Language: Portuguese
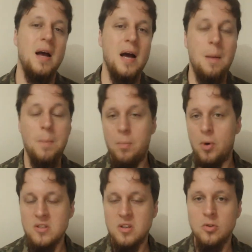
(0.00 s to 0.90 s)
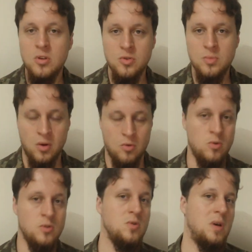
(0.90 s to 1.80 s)
A proposta toda do mini
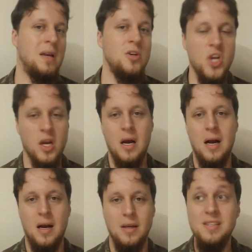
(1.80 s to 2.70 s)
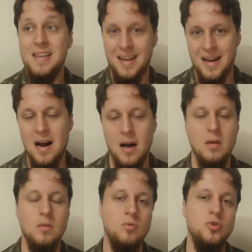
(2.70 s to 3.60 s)
curso era enxergar, enxergar
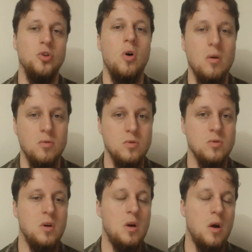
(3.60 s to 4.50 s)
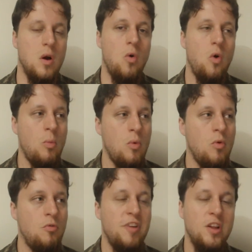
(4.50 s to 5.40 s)
os jogos
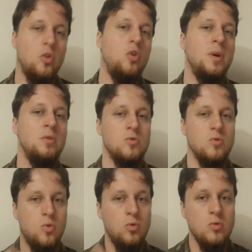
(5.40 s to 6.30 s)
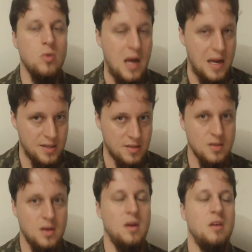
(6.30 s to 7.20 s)
como fenômenos culturais,
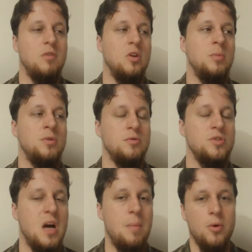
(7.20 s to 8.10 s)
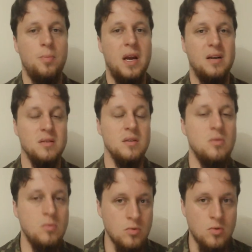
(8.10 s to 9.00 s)
fenômenos de
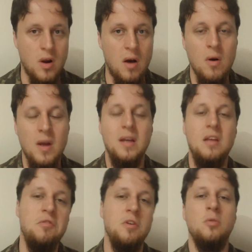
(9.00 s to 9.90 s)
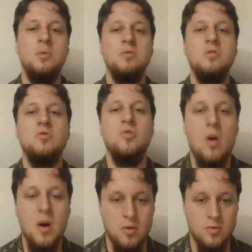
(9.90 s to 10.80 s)
apropriação cultural e fenômenos
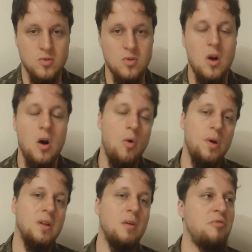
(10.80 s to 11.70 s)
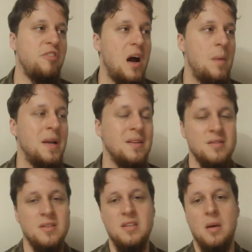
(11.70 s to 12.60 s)
históricos, ou então
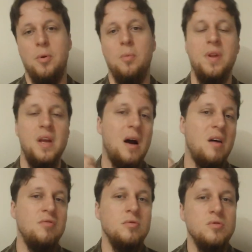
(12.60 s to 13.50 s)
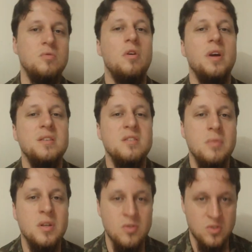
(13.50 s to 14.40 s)
ferramentas que se apropriavam de um
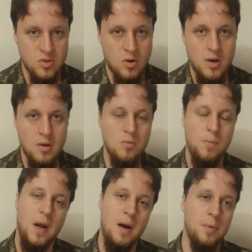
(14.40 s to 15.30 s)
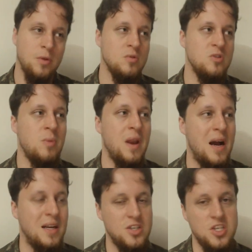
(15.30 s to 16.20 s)
conhecimento histórico para produzir uma
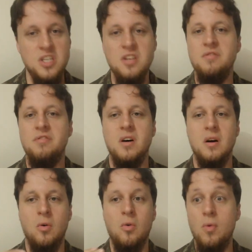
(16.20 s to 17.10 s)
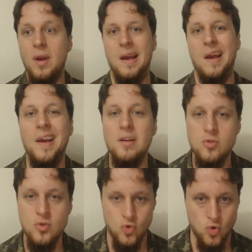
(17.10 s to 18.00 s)
narrativa ou um enredo
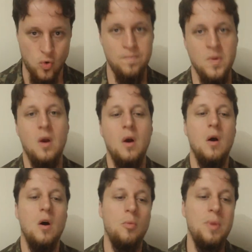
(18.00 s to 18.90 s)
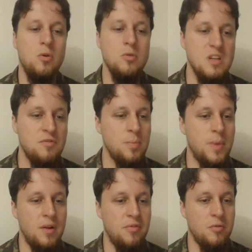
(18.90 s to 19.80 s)
de um jogo. O minicurso ele foi,
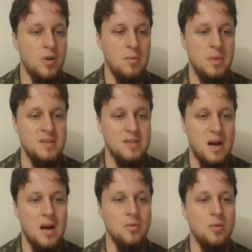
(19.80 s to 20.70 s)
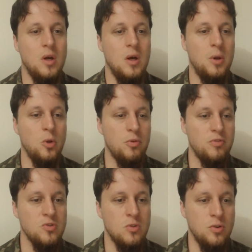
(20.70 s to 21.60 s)
ele foi ministrado pelo
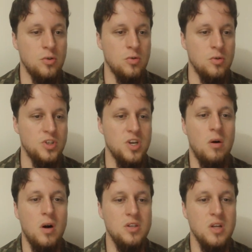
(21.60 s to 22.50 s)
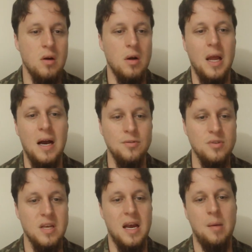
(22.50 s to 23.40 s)
professor doutor George Leonardo
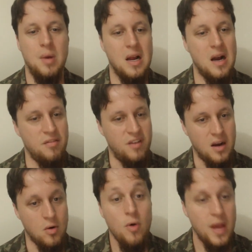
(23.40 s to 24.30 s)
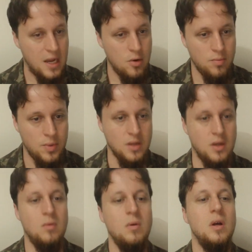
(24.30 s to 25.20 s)
Seabra Carvalho, Coelho perdão,